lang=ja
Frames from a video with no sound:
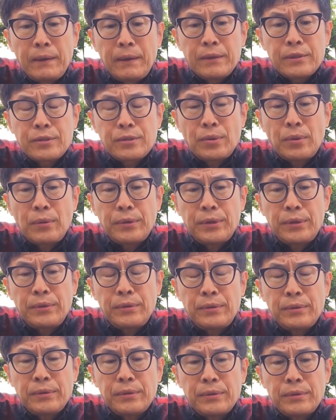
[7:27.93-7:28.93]
そうい
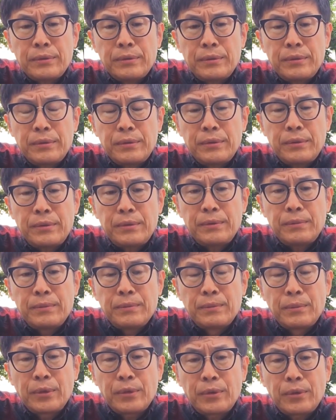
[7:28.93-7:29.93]
う
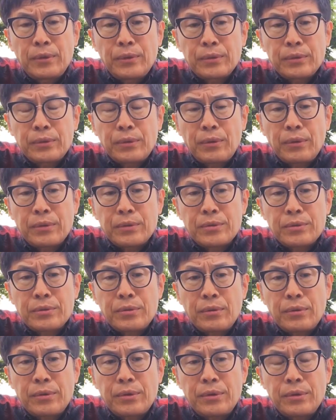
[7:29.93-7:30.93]
物事、
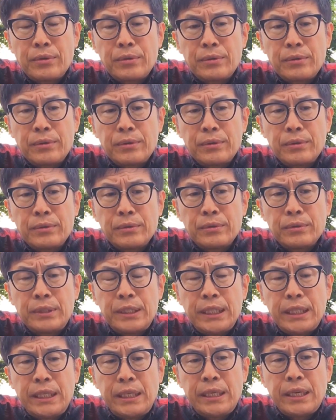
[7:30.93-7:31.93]
そういう
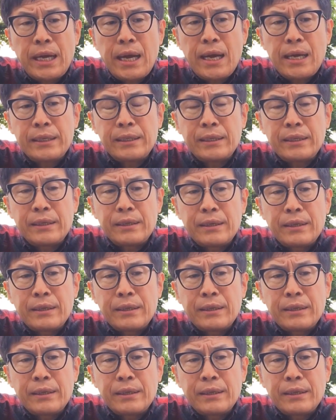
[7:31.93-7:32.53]
苦い、